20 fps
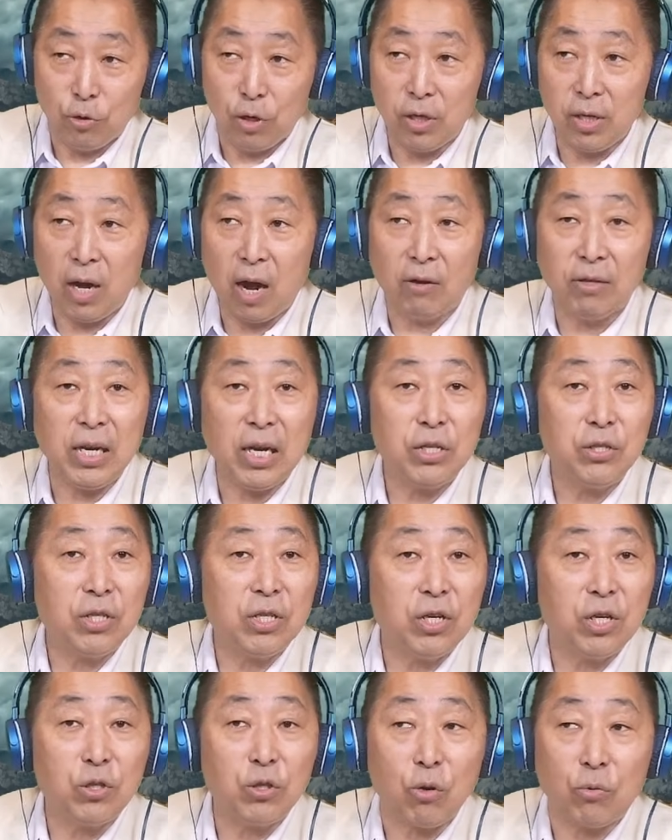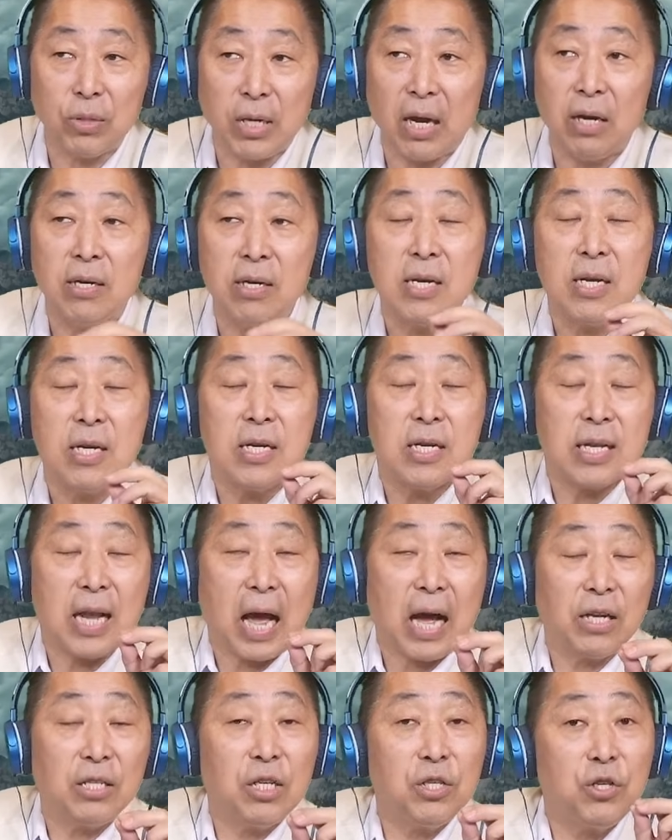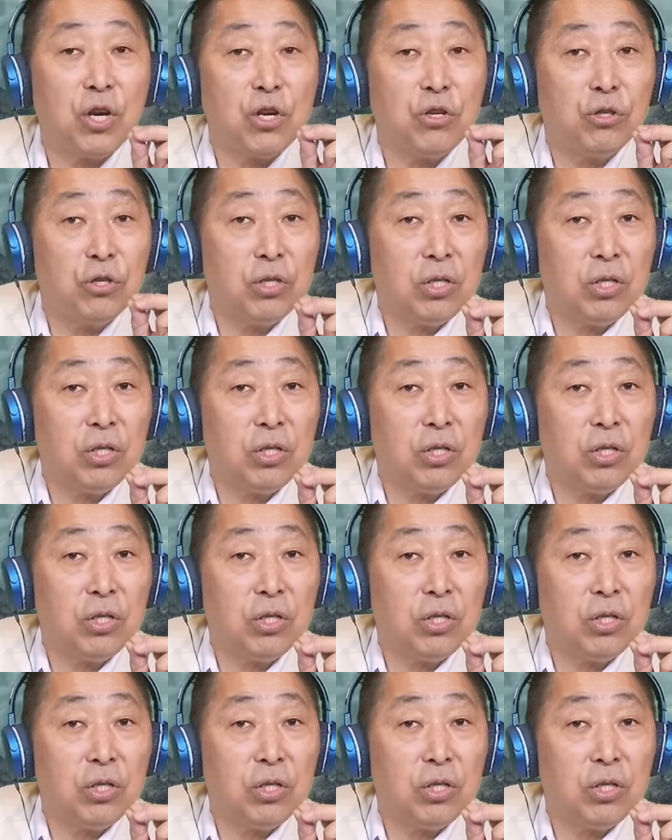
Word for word: 觉得好像自己手上拿着政